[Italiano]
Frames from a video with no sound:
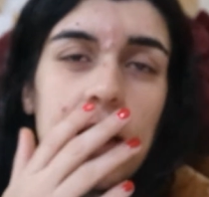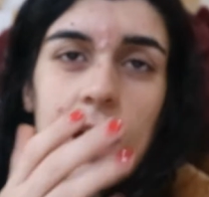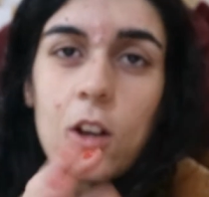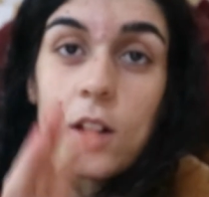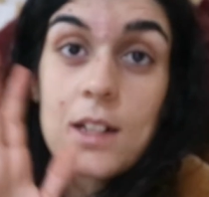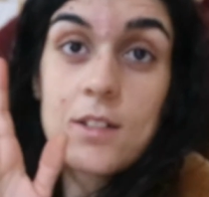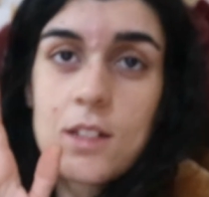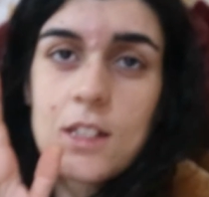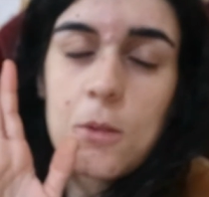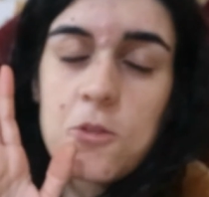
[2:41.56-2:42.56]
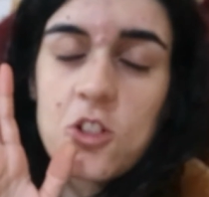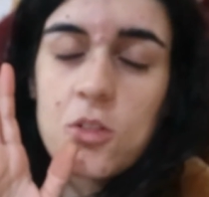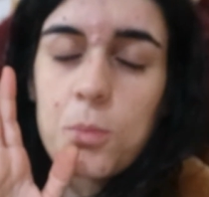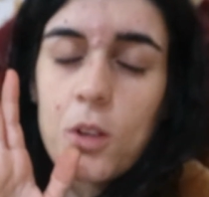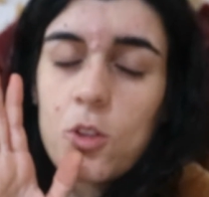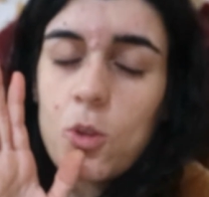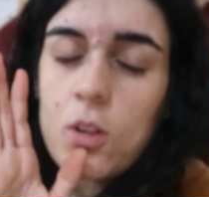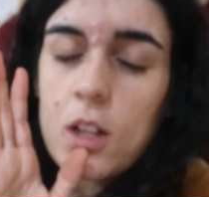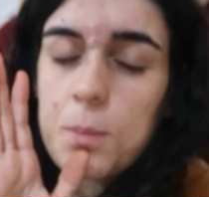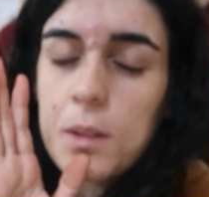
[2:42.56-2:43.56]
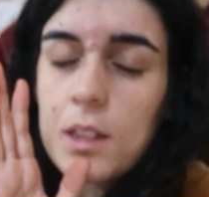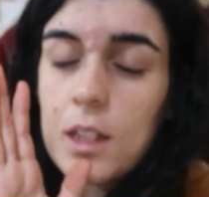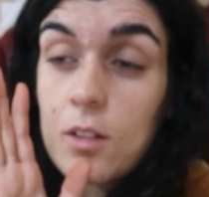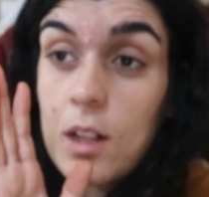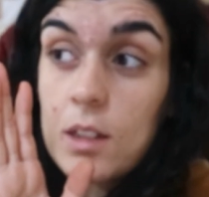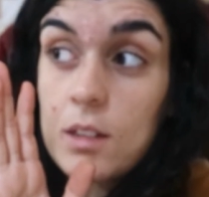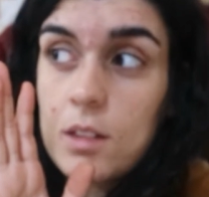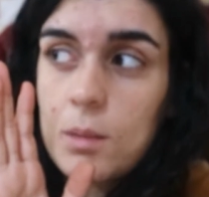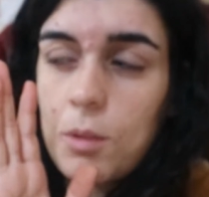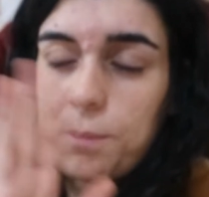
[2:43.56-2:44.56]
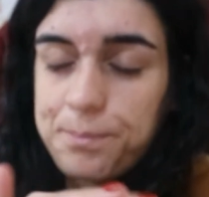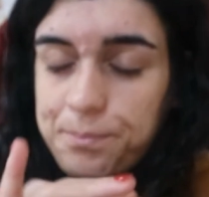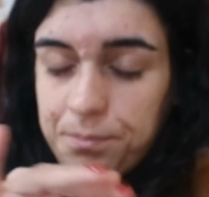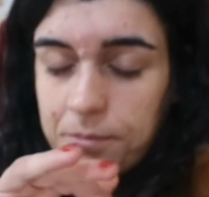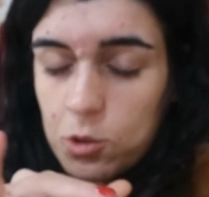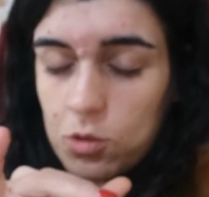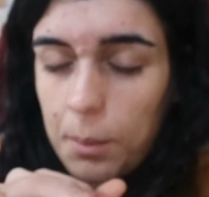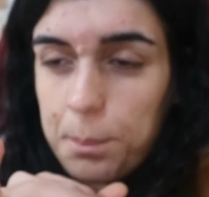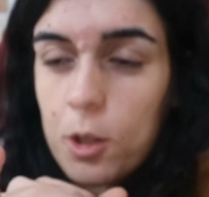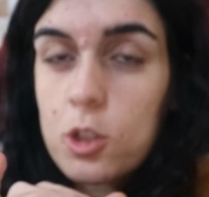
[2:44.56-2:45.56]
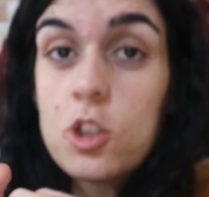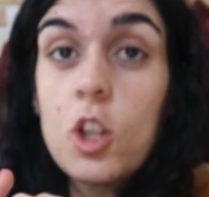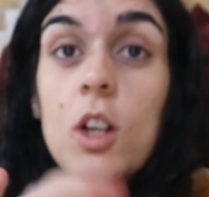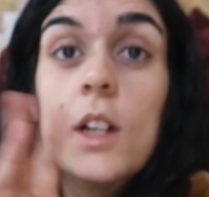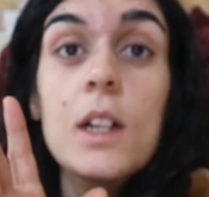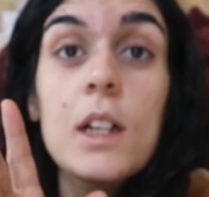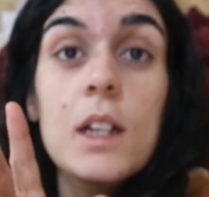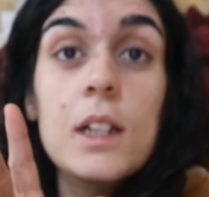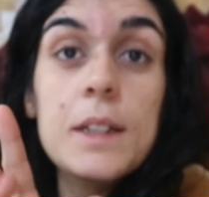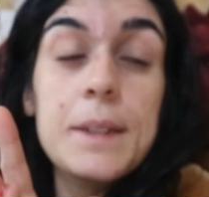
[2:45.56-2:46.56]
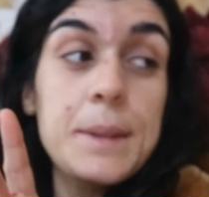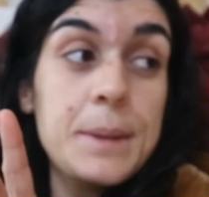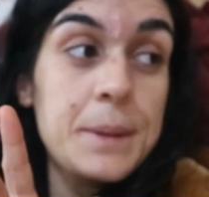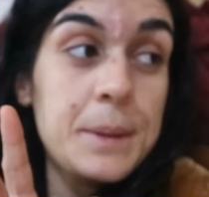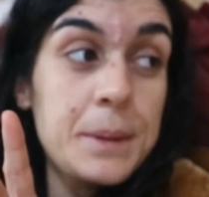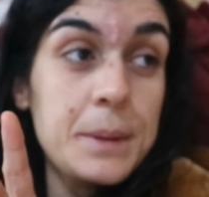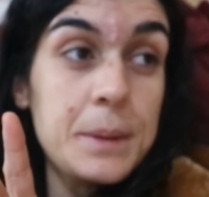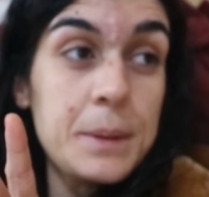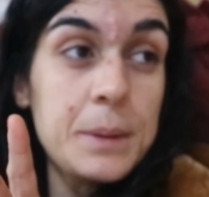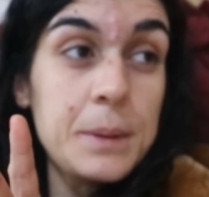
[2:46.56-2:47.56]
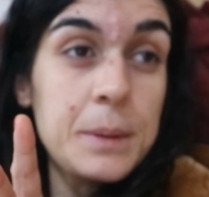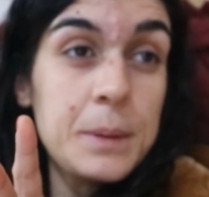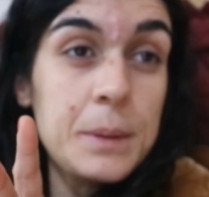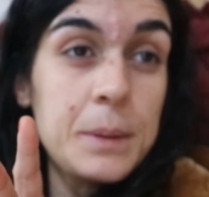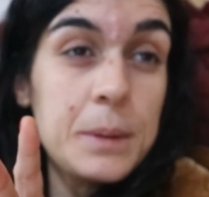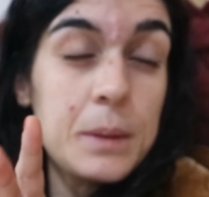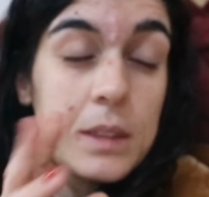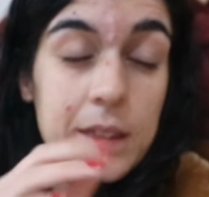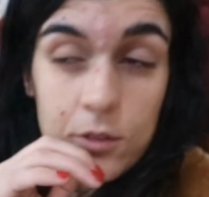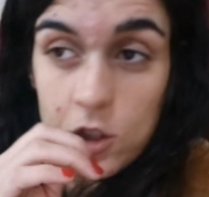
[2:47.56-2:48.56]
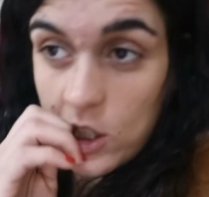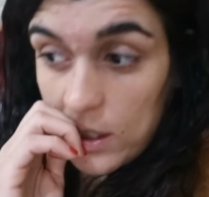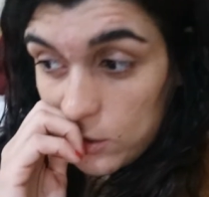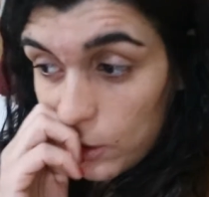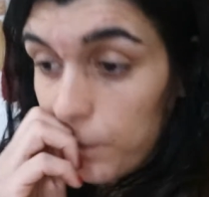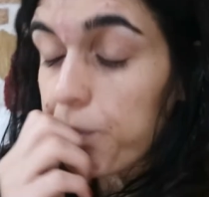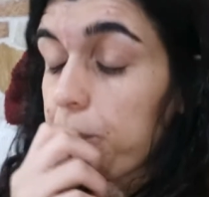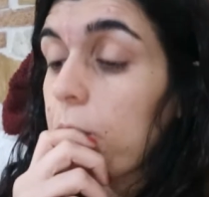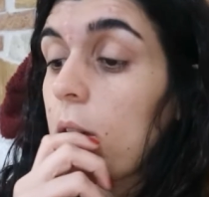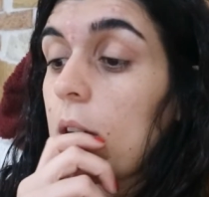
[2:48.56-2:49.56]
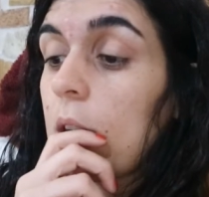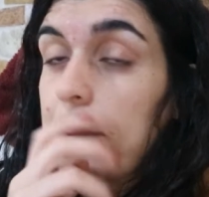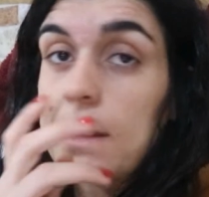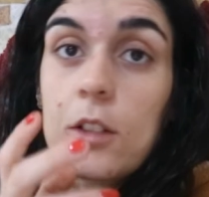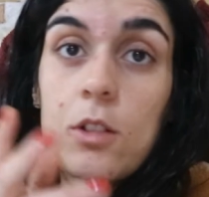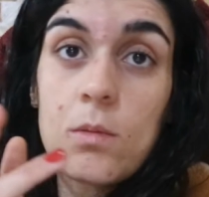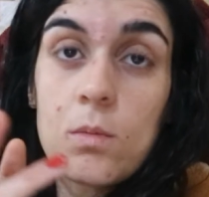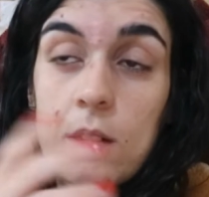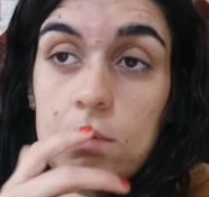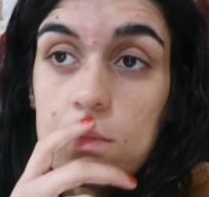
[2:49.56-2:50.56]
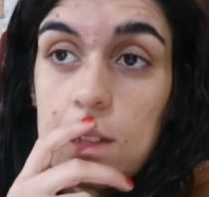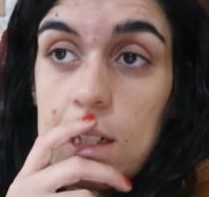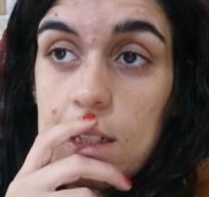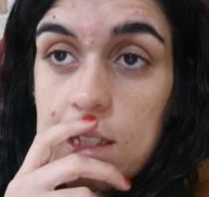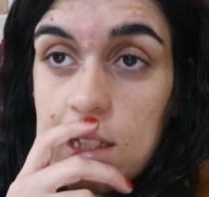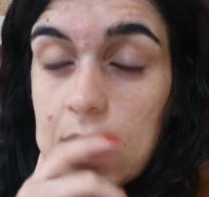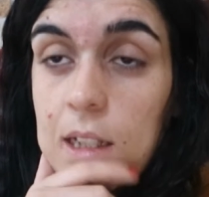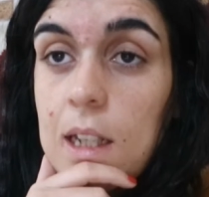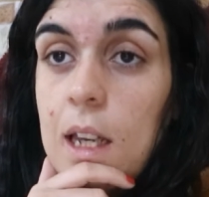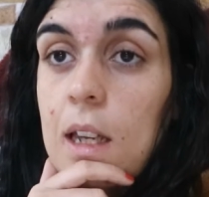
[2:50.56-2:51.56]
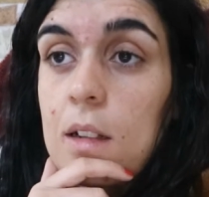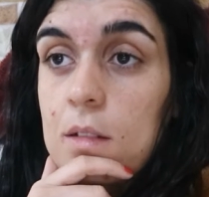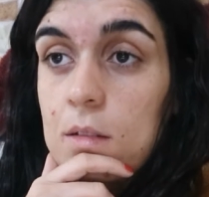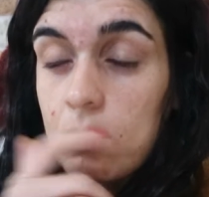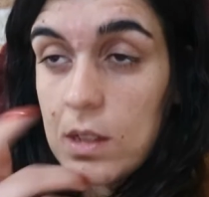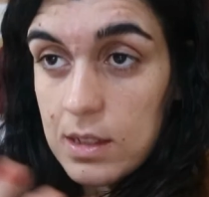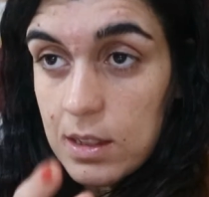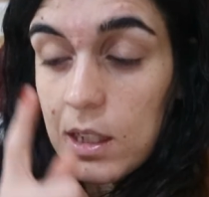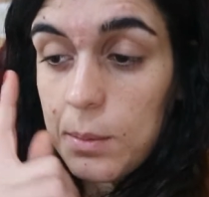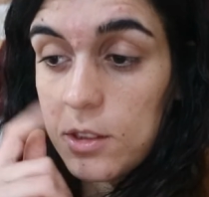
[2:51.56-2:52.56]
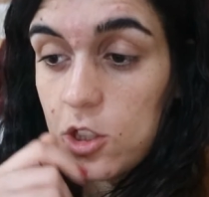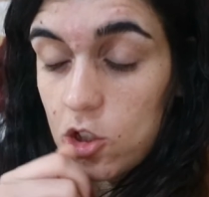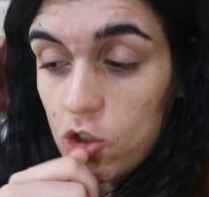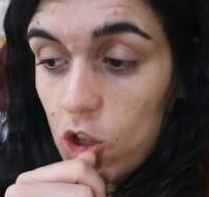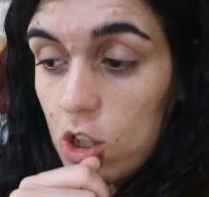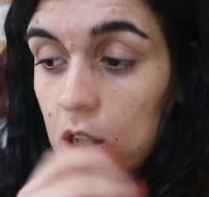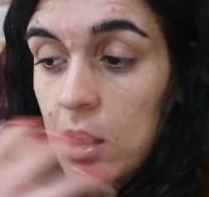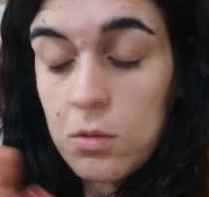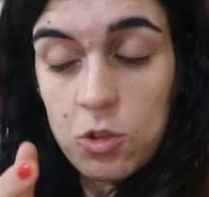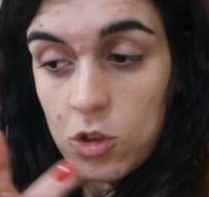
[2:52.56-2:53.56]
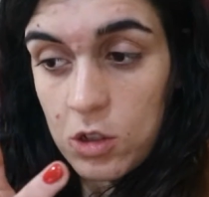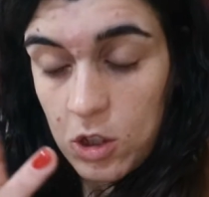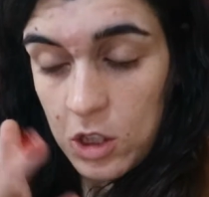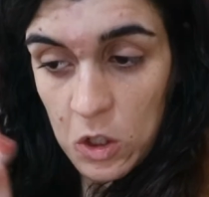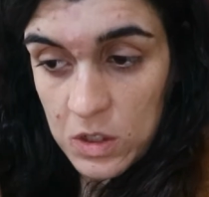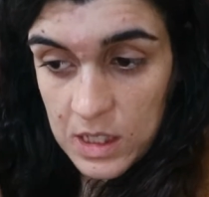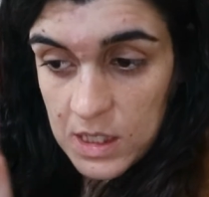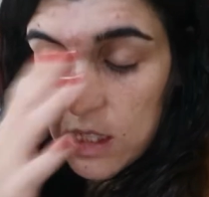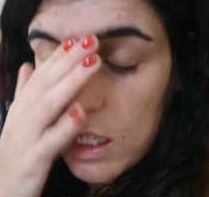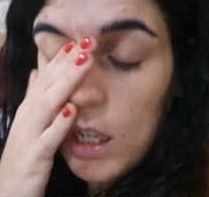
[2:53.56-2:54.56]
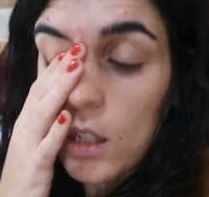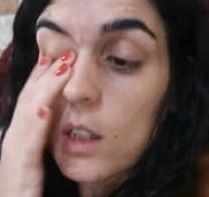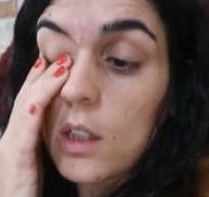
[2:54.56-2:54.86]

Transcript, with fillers: ecco adesso sta cominciando un po' il dolore aspettate un attimo tutto a posto. Uh, stavo dicendo, mi ha dato una, una, le siringhe, eh, una siringa per 10 giorni, non so di cosa sia.